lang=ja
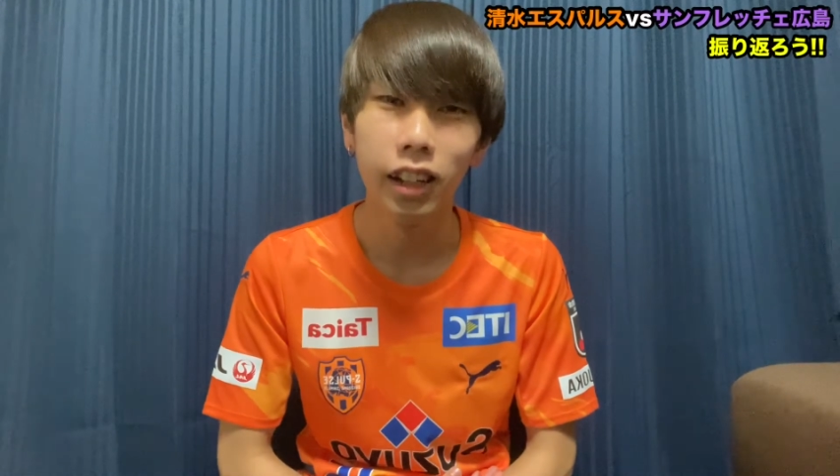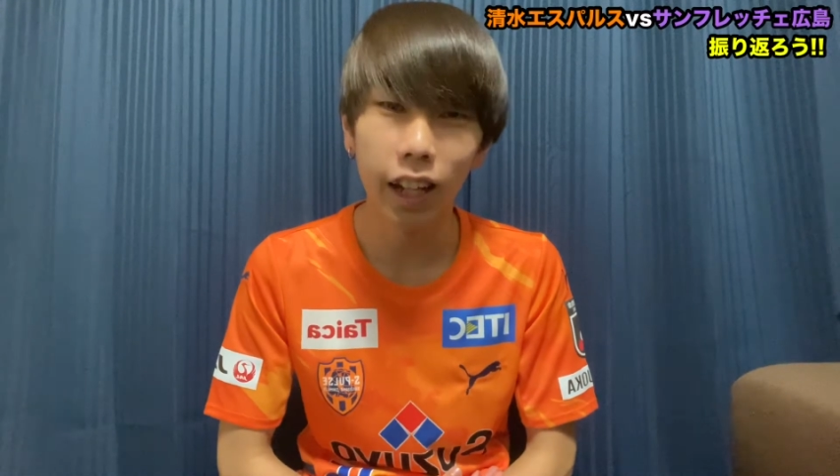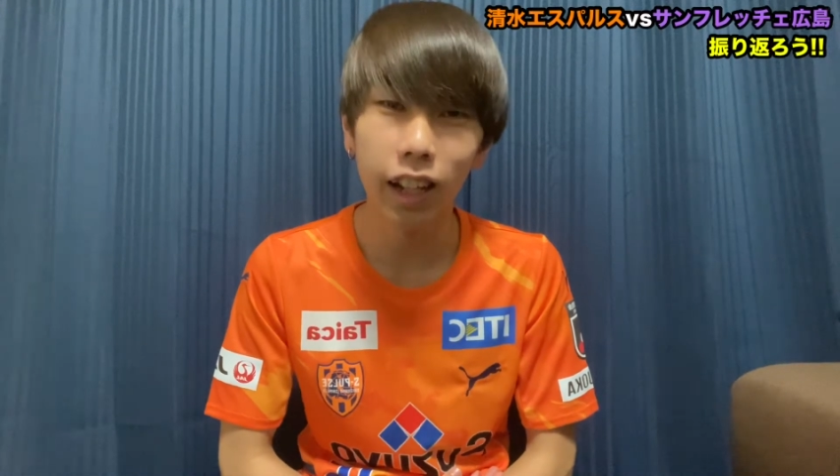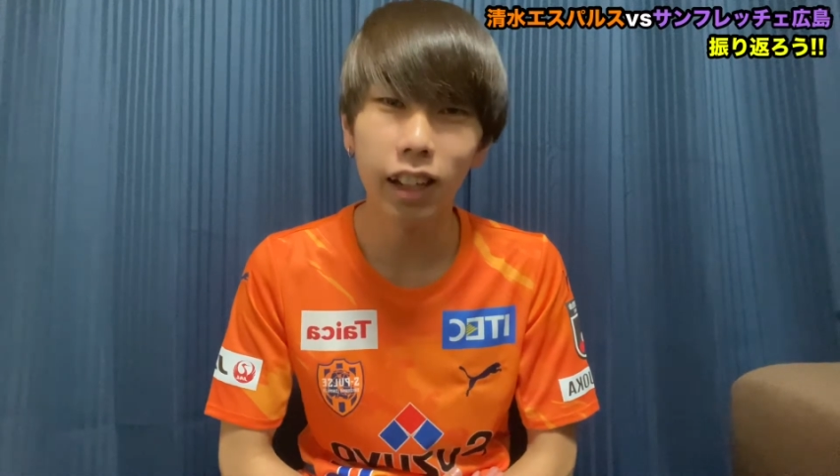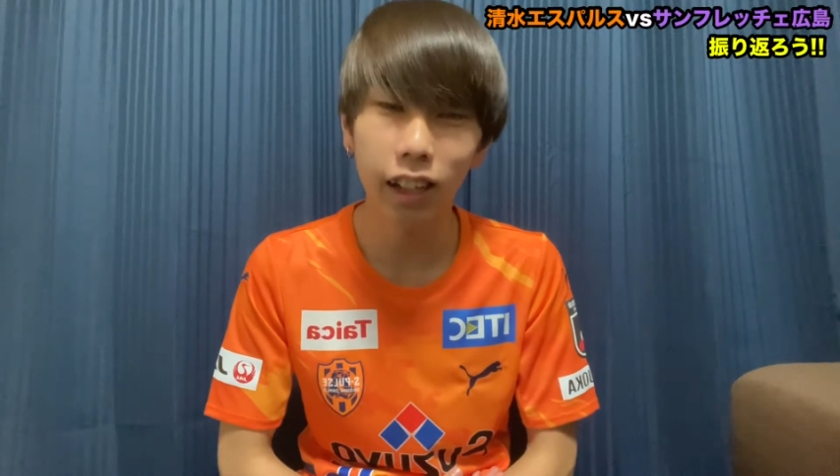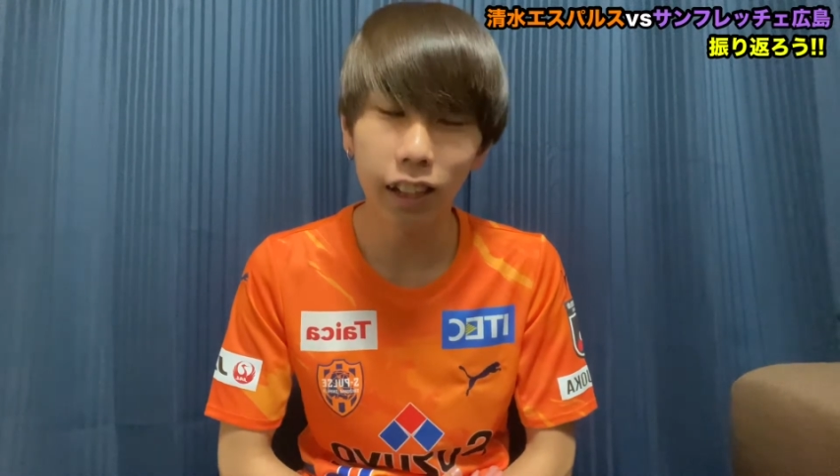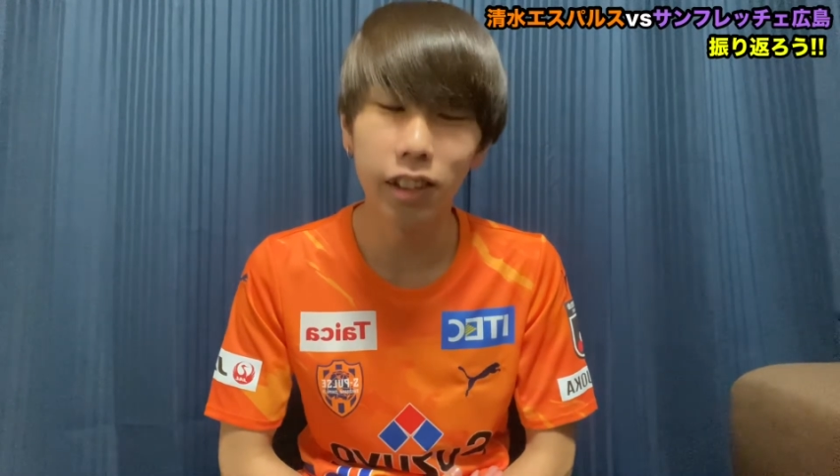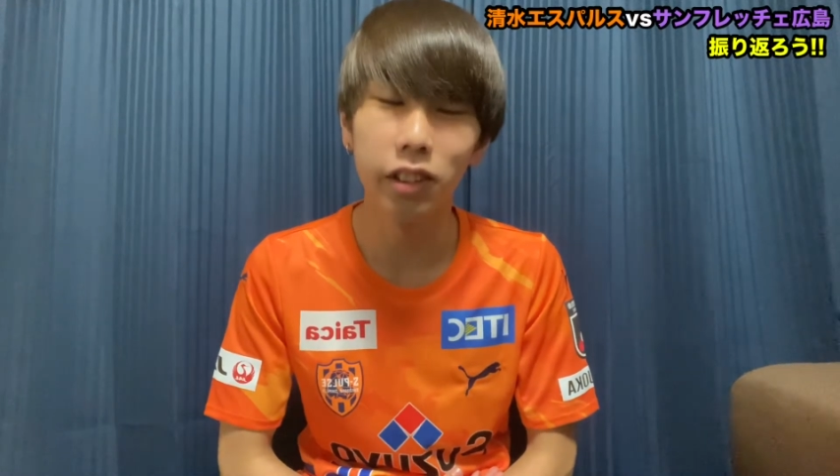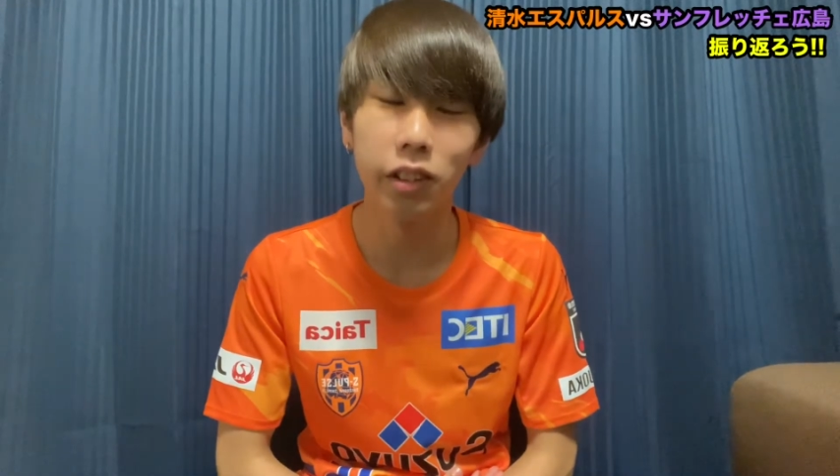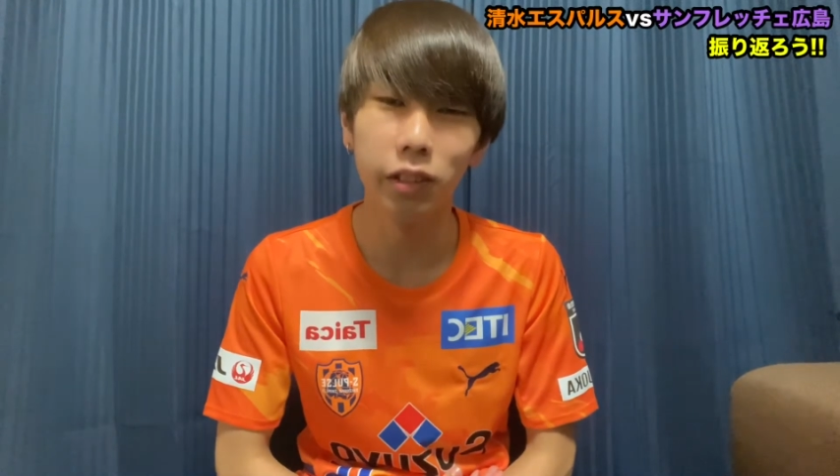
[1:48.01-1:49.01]
結果な
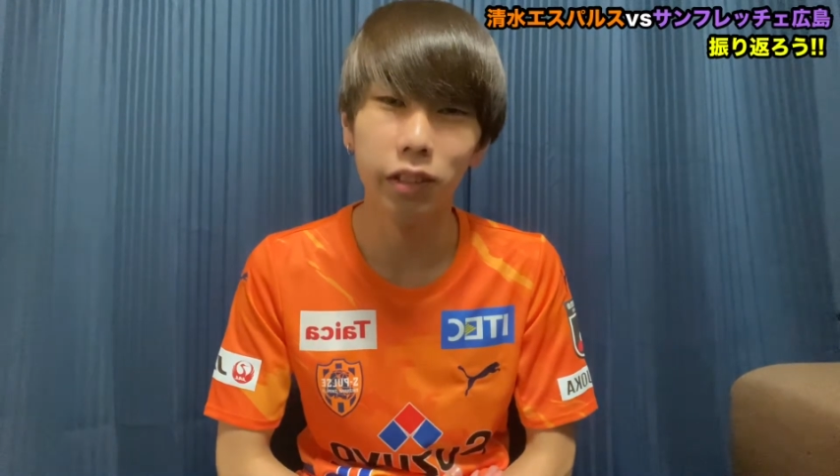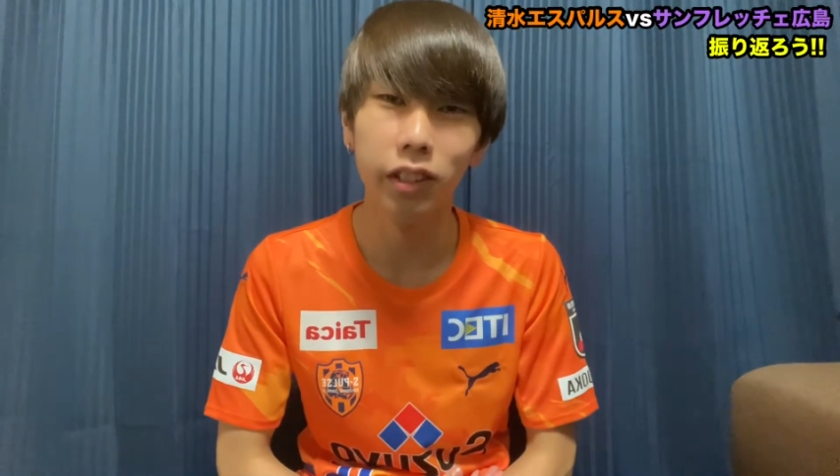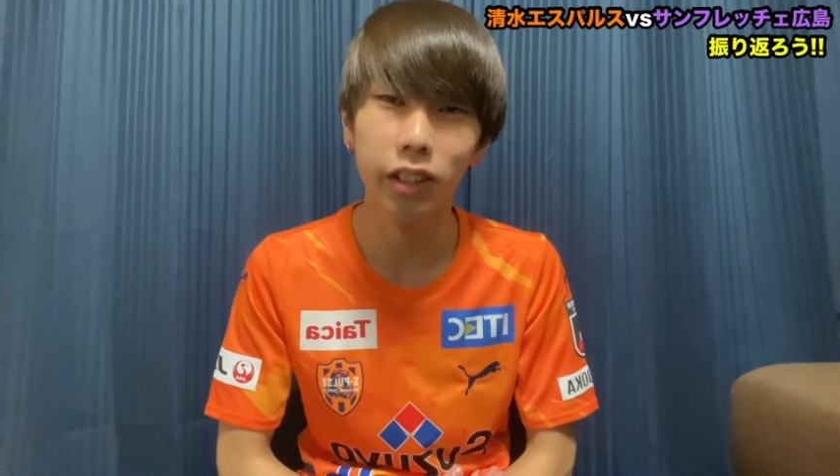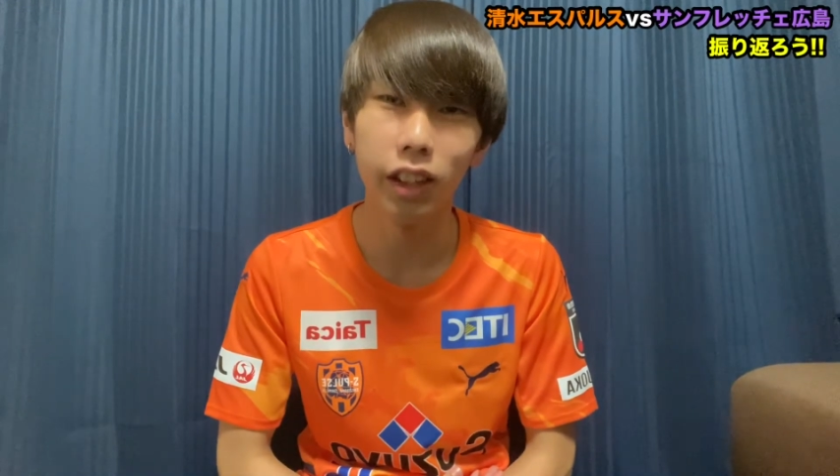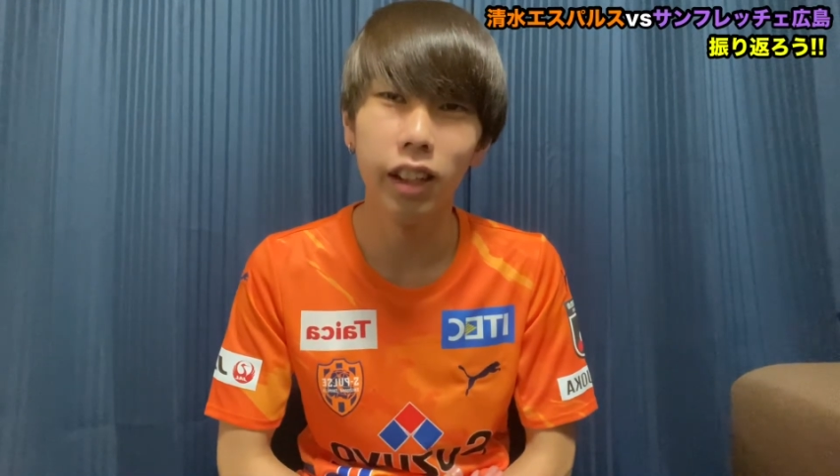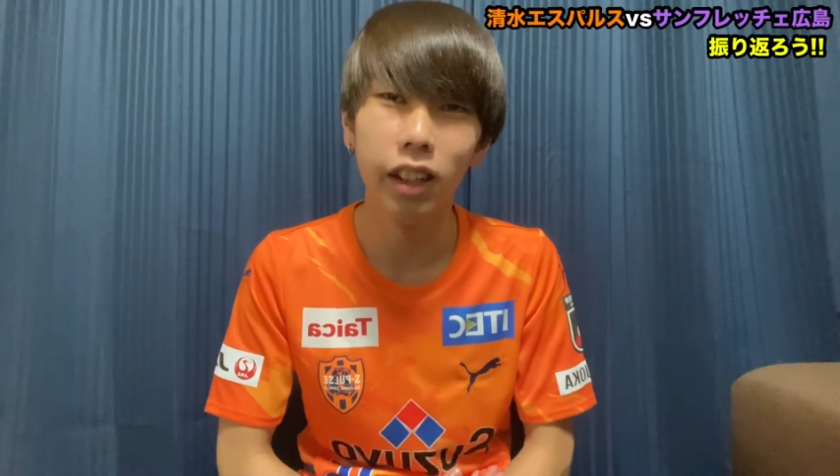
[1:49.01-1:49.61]
んですよ、本当に。